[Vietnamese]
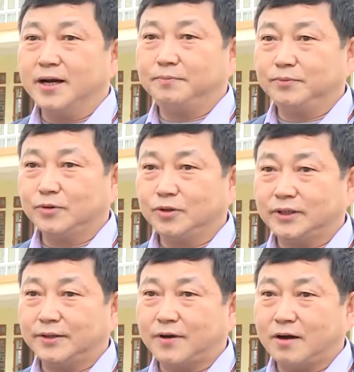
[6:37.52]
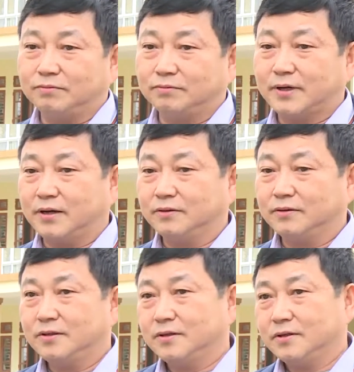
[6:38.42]
lớp chúng tôi sẽ học vào
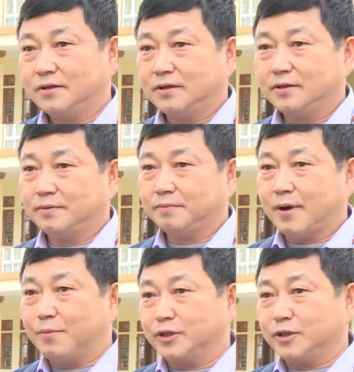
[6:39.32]
3